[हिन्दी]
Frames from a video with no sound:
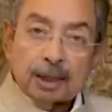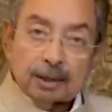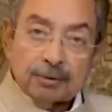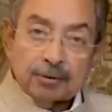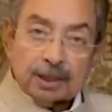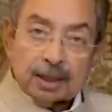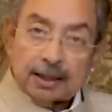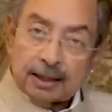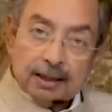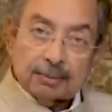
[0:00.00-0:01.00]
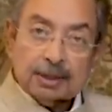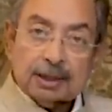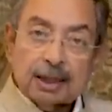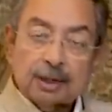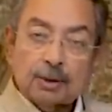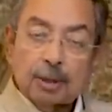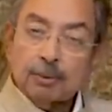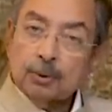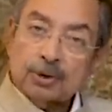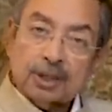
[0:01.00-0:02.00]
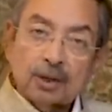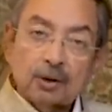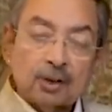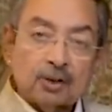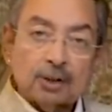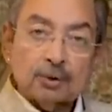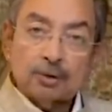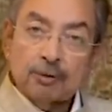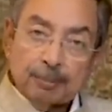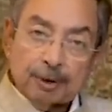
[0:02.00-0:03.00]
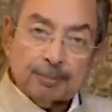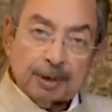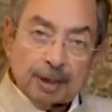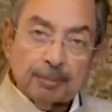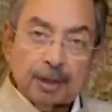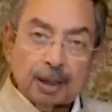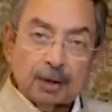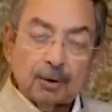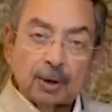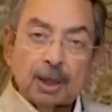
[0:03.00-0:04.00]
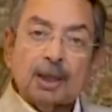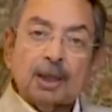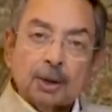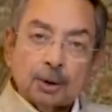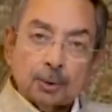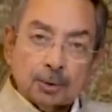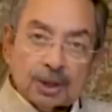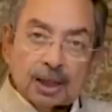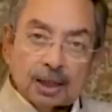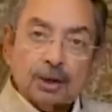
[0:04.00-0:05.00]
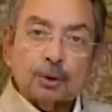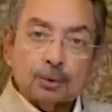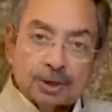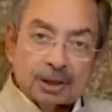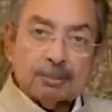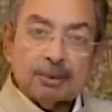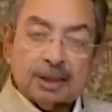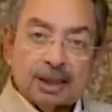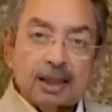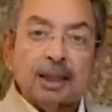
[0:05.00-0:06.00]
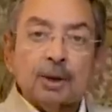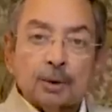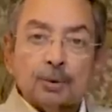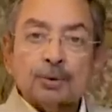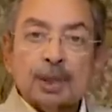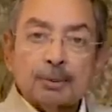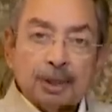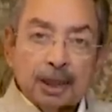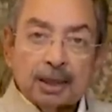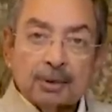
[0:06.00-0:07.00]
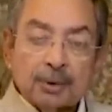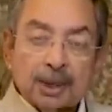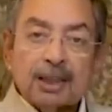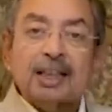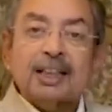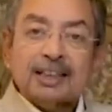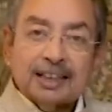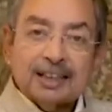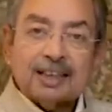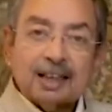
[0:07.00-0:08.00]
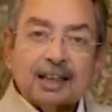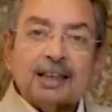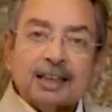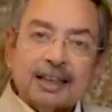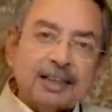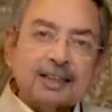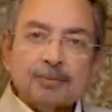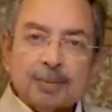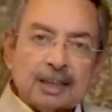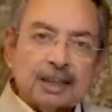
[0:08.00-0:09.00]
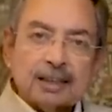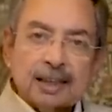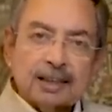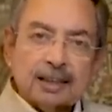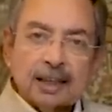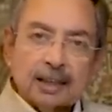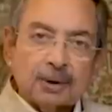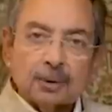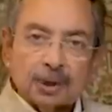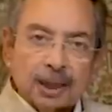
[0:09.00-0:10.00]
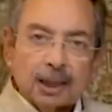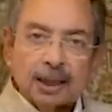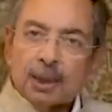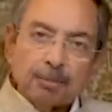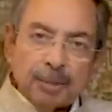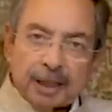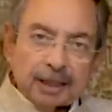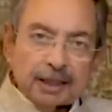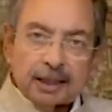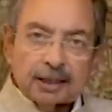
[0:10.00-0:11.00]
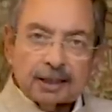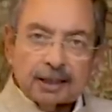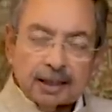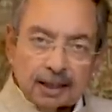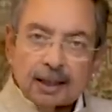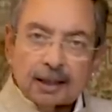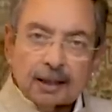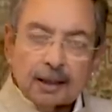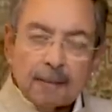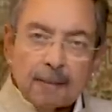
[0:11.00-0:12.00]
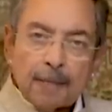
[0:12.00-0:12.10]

अर्थव्यवस्था एक समस्या है जो आपको उलझना होगा उससे उसको वापस पटरी पर लाना होगा रोज़गार दूसरी समस्या है रोज़गार बनाने होंगे तीसरा ईज़ ऑफ बिज़नेस कह देना अलग होता है मेक इन इंडिया न जाने कहाँ गया